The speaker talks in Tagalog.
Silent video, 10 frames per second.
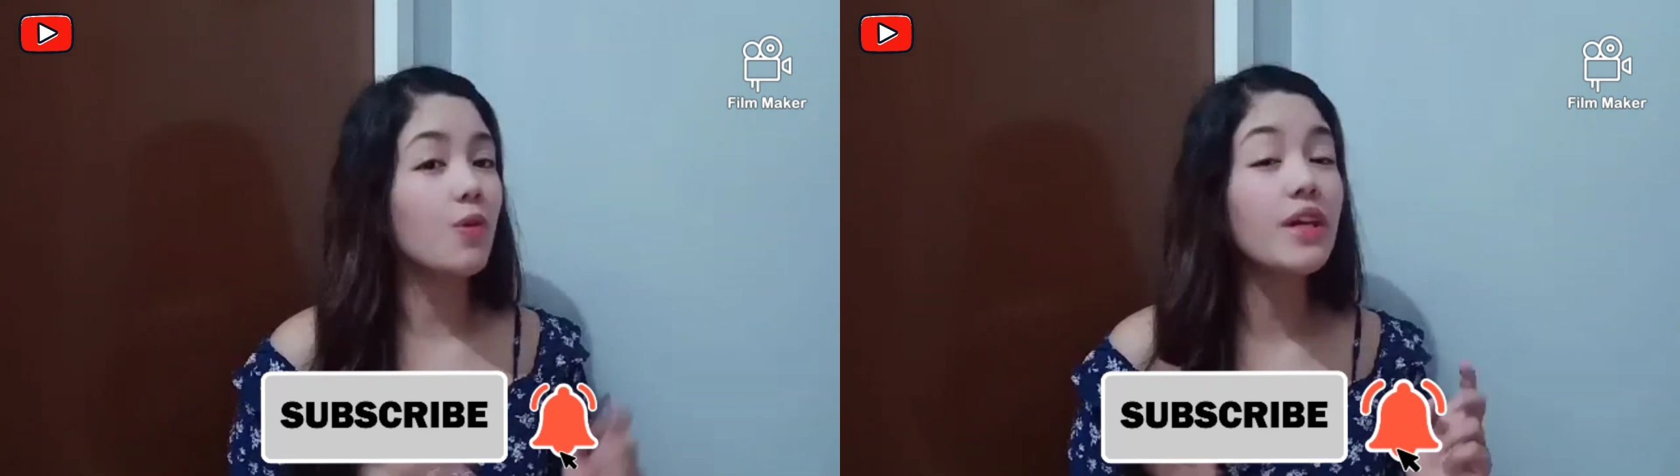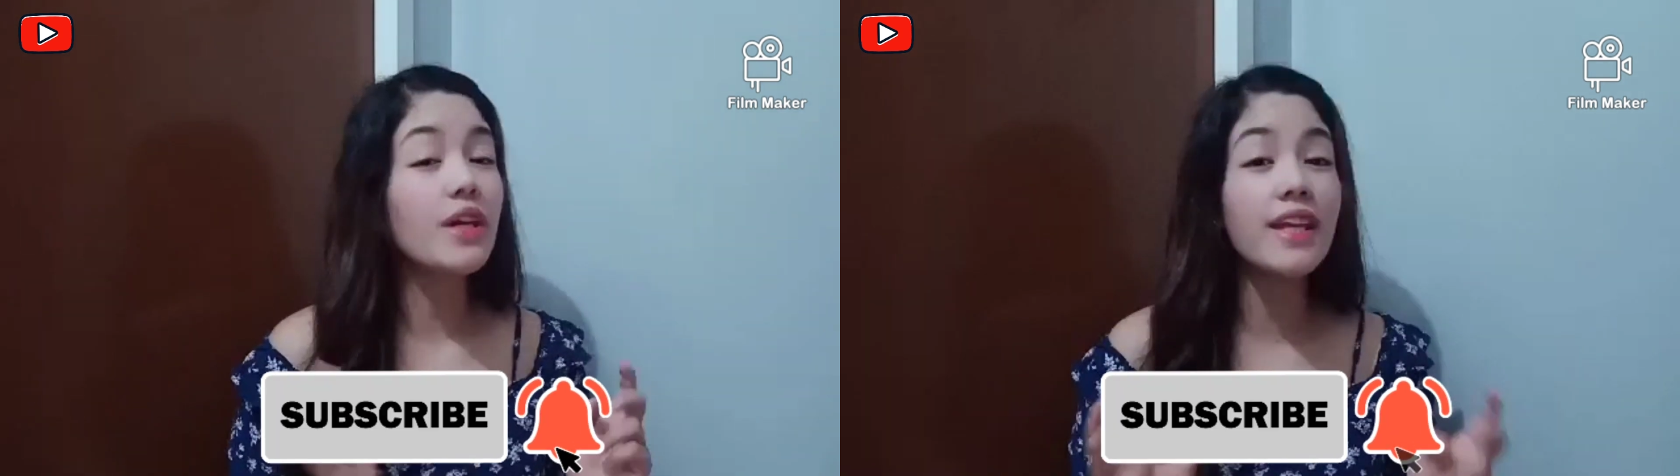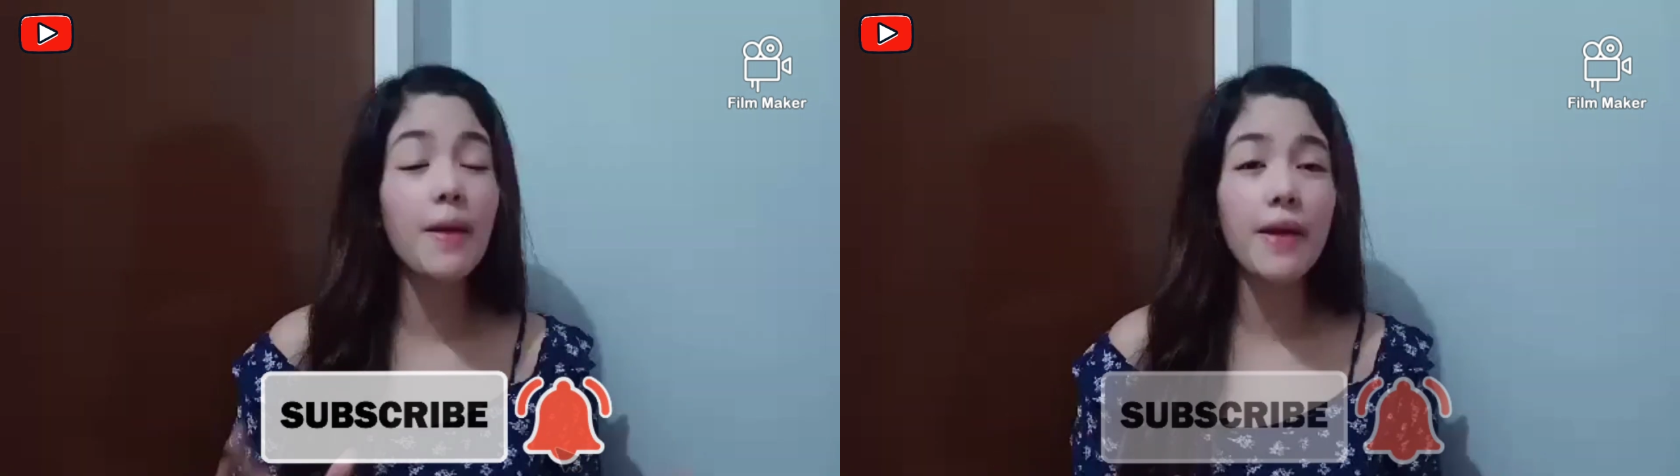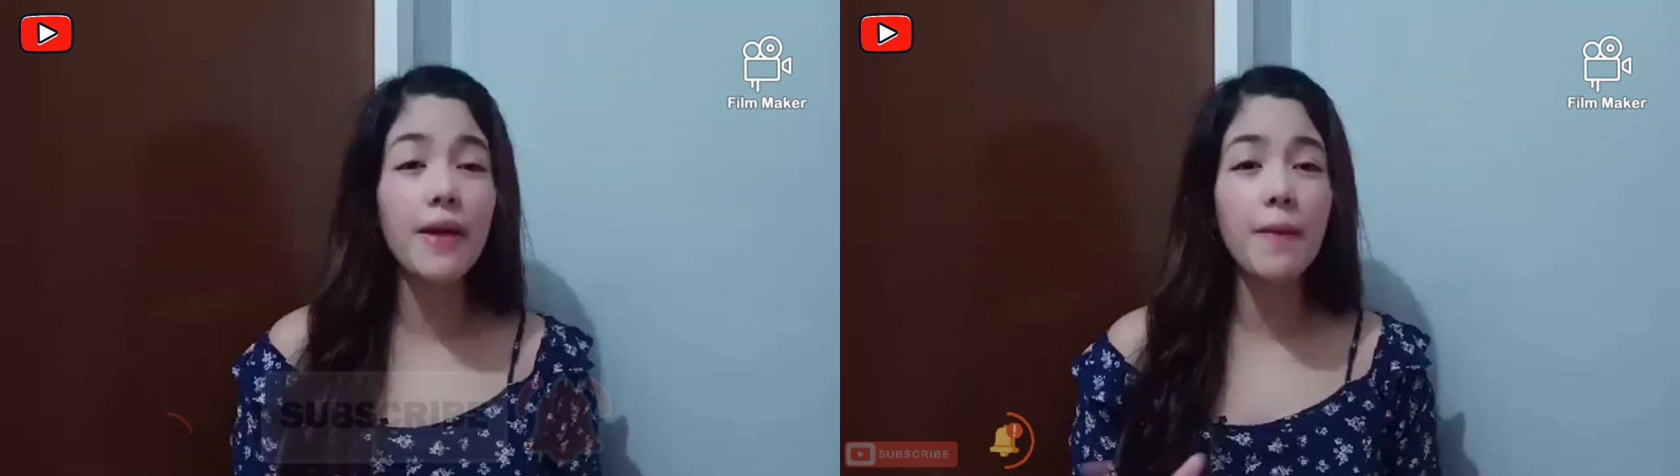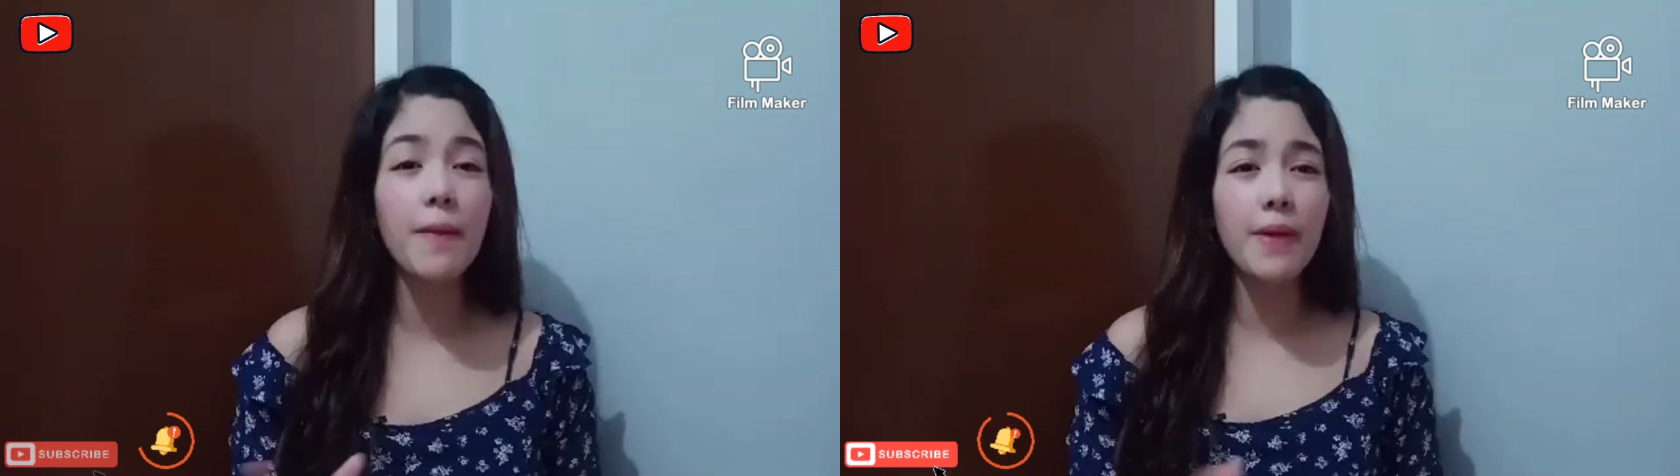At kung
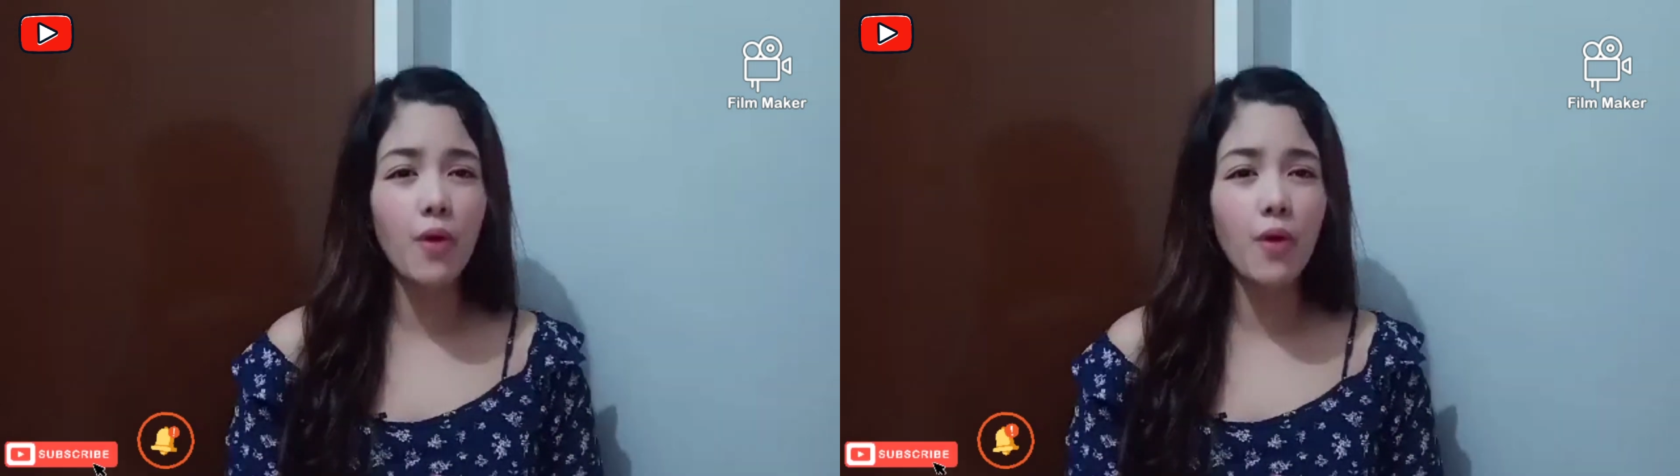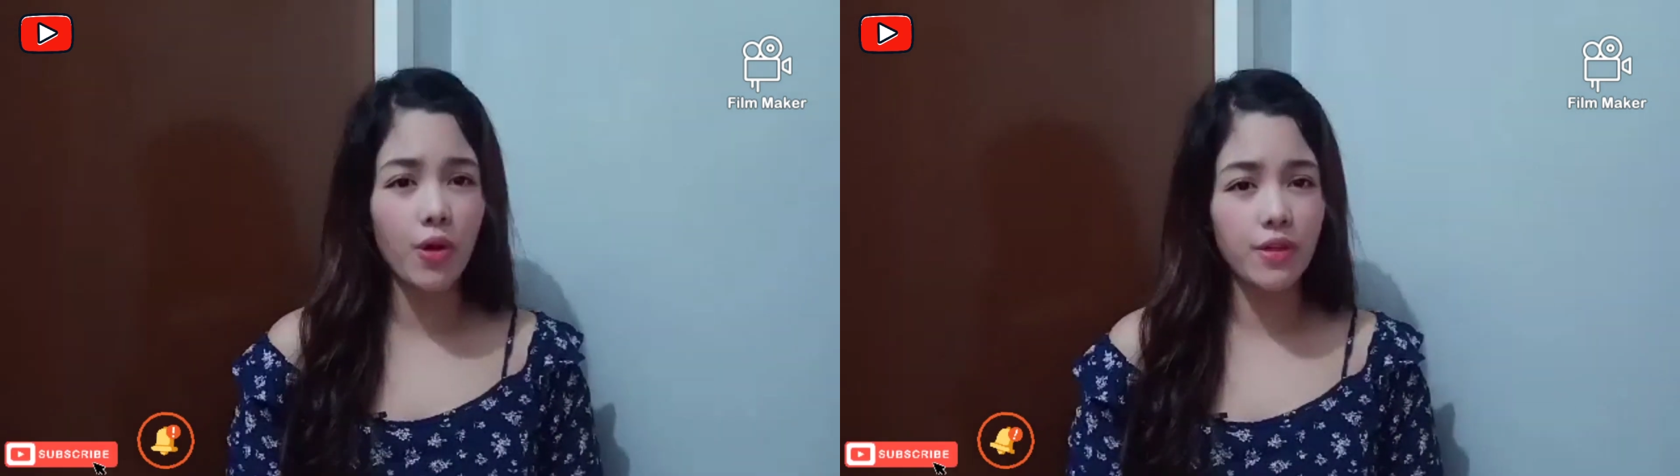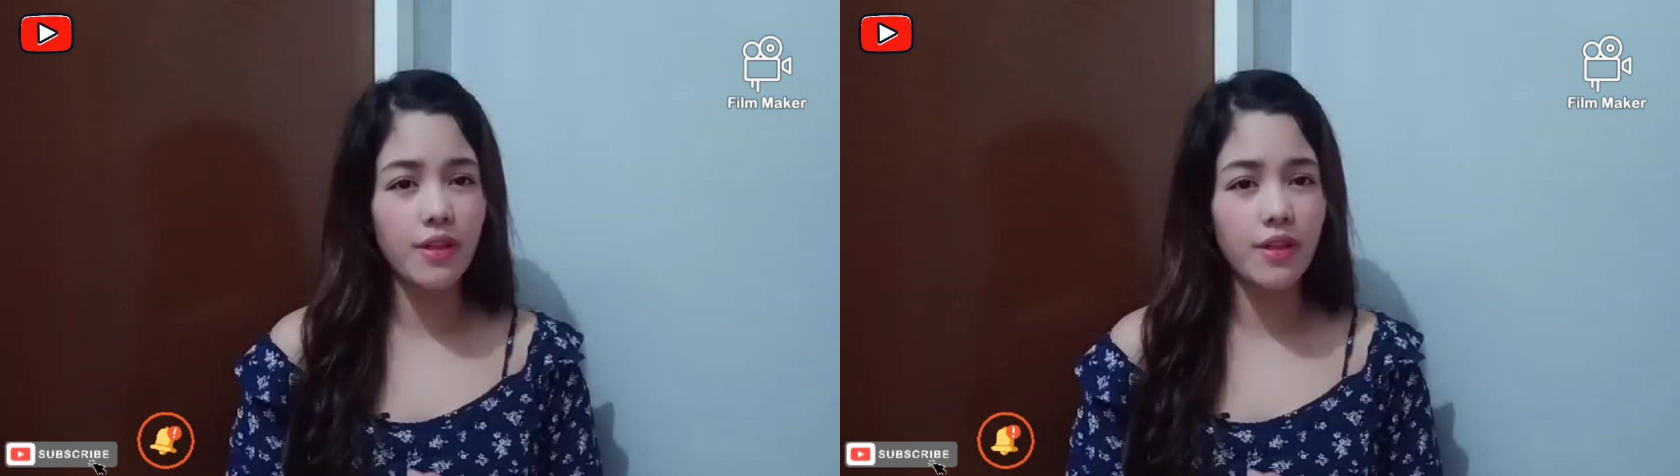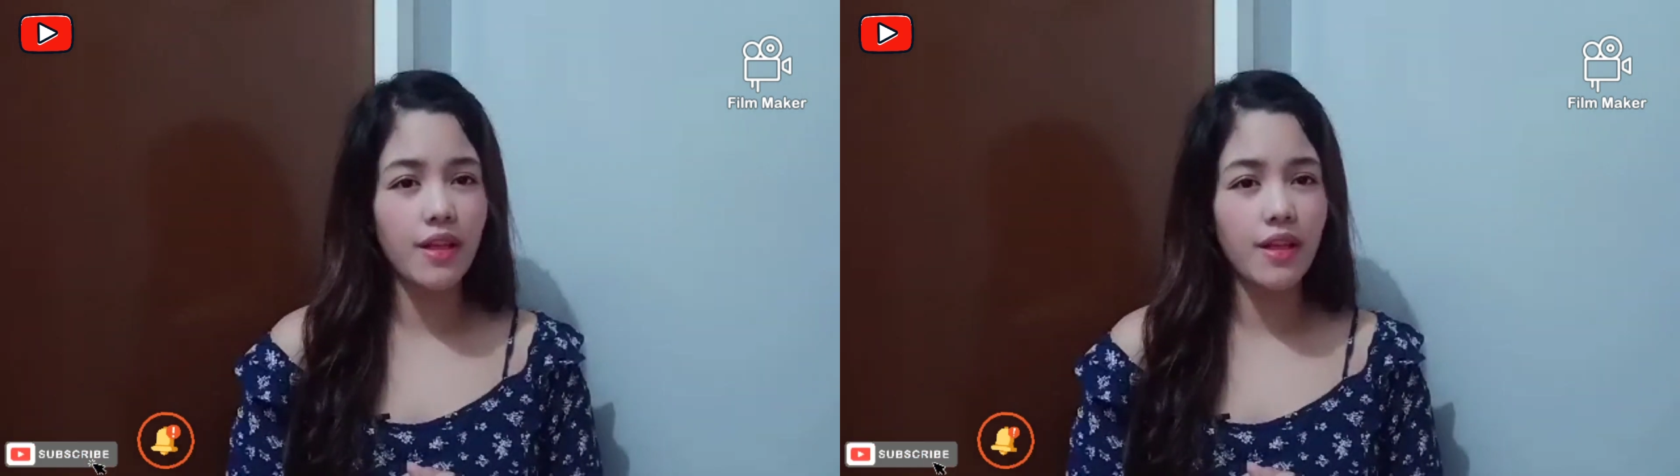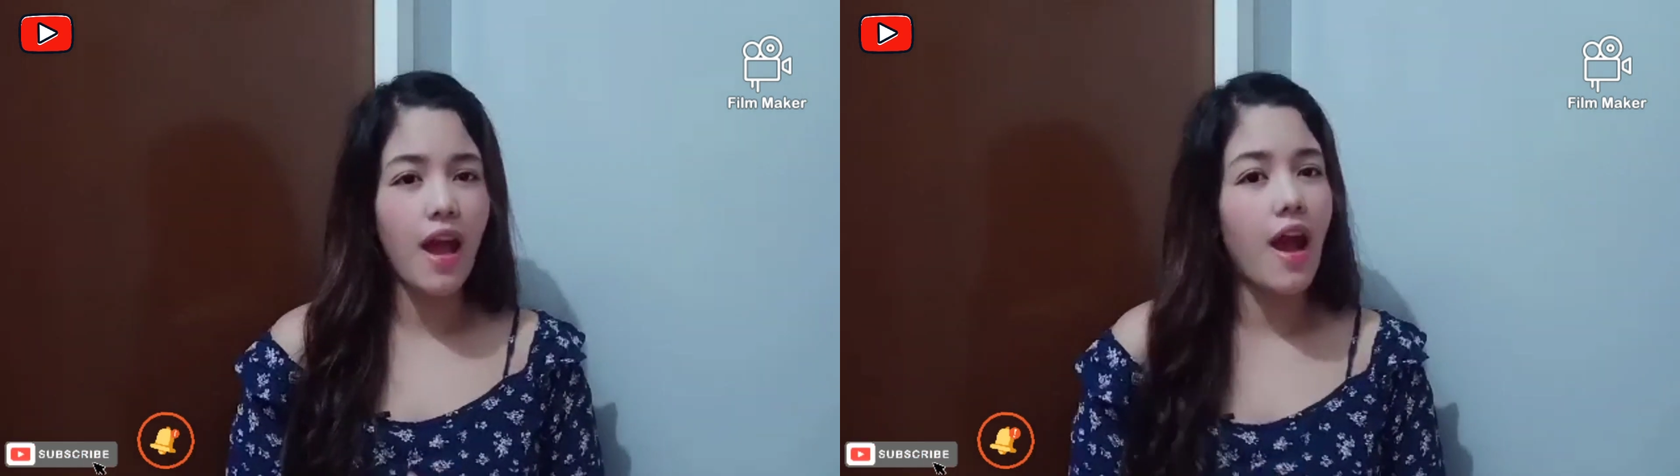hindi ka pa
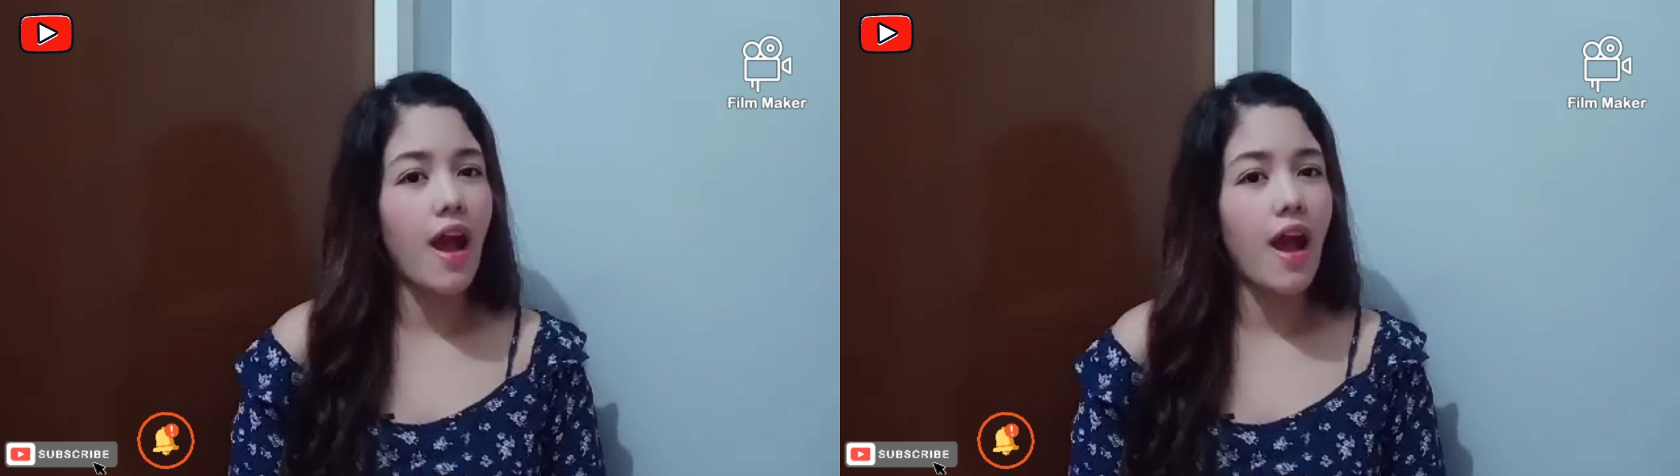napanood,